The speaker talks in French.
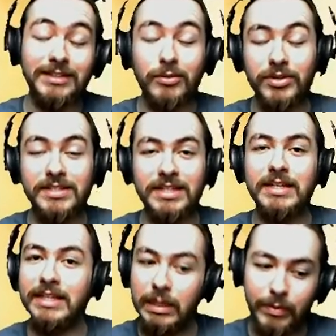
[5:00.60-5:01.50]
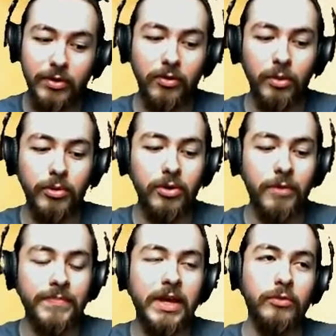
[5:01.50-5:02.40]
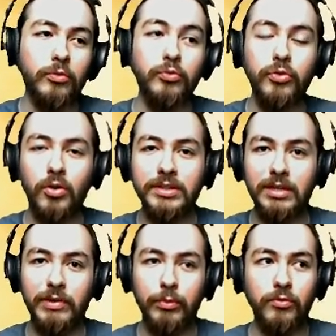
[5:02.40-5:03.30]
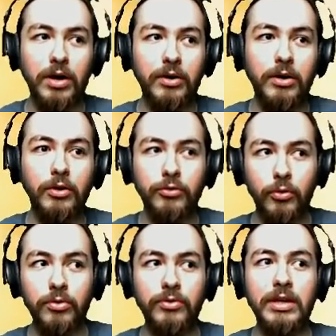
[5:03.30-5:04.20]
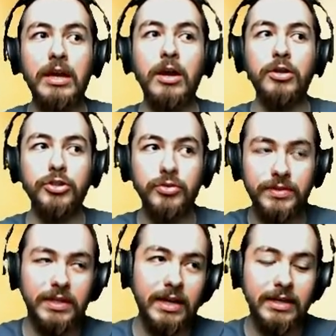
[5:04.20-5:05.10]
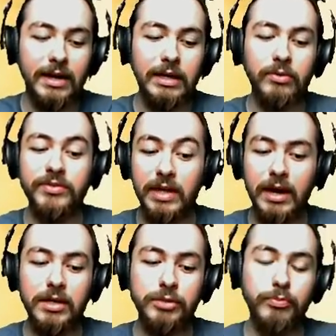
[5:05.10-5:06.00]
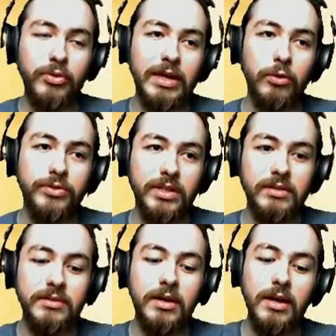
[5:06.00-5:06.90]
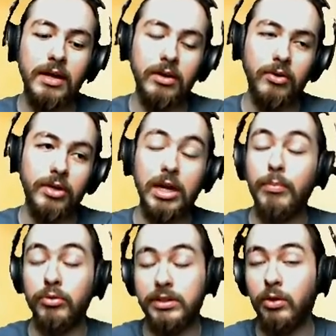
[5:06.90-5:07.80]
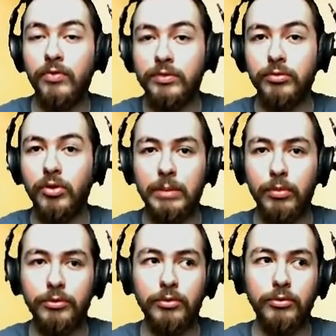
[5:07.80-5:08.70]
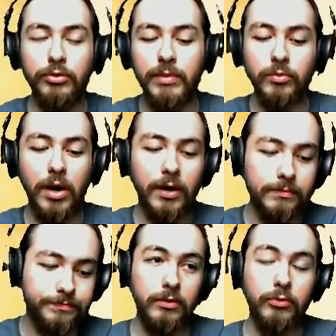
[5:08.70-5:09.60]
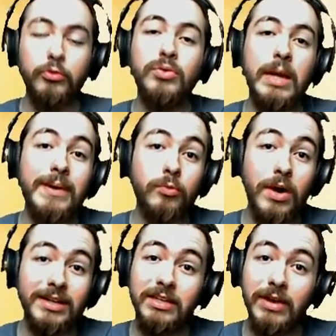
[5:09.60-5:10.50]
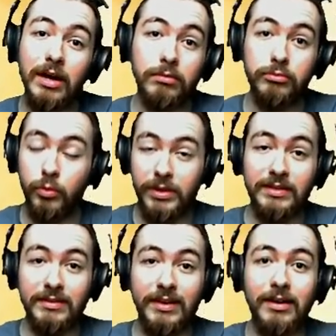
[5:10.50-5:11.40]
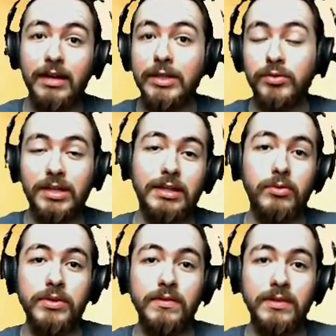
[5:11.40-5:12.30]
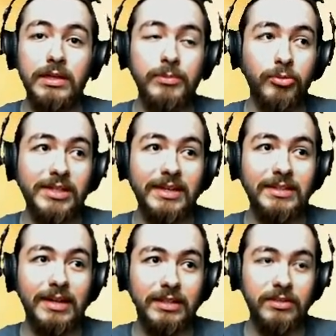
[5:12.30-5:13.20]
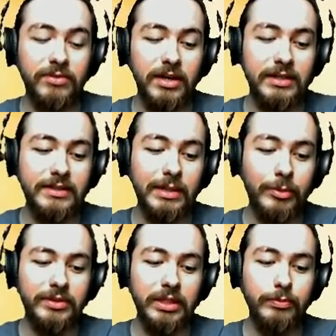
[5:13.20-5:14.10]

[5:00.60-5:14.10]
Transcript: d'agoniser et qui n'est pas encore mort. Du coup, du va pouvoir se relever, jeter à Irel sa hache pour qu'elle l'utilise et la planter en fait dans l'épaule de Manoir. Du coup, on a Manoir qui va tomber à terre, est en train d'agoniser, et puis on a Khadgar qui va les téléporter